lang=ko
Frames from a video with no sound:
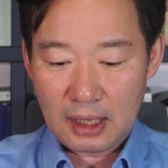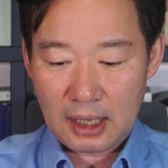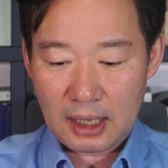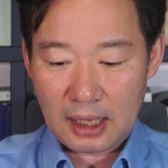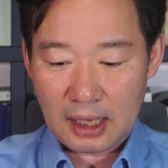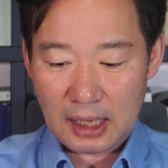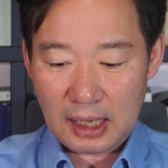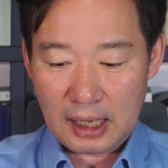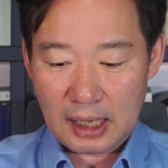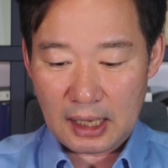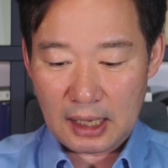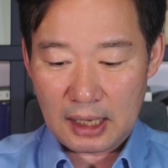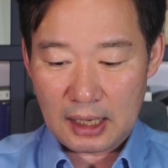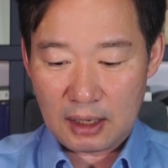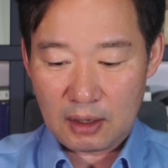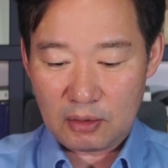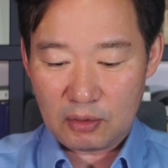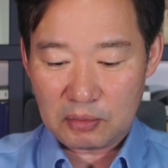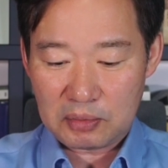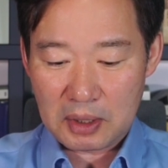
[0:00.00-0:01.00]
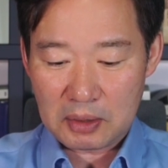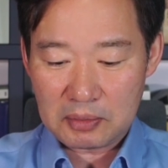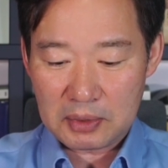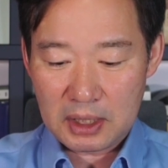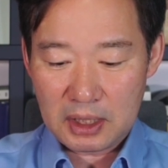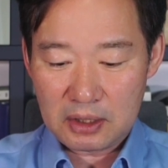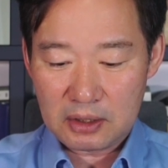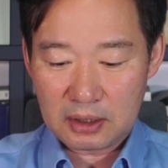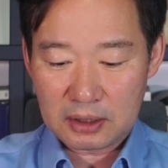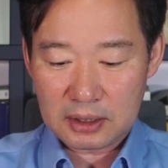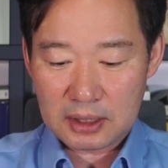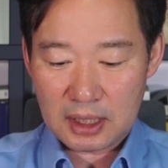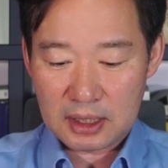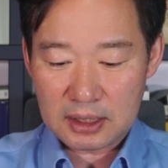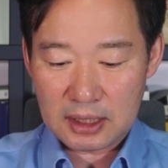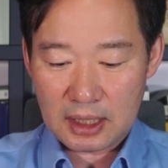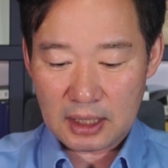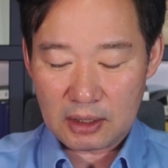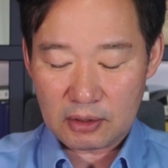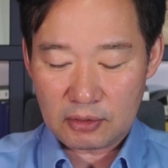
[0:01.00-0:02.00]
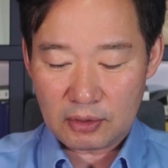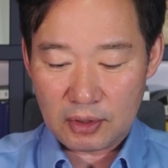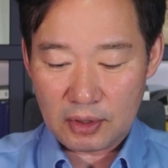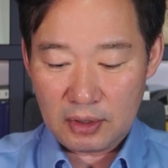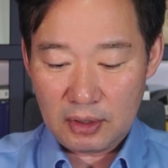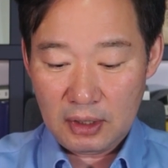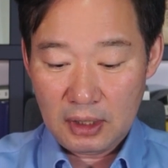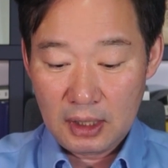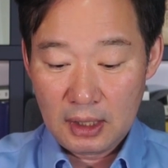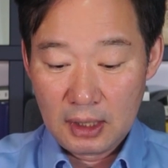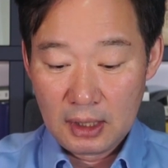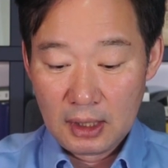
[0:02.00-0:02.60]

예, 500만 원 잃었다는 얘기고요.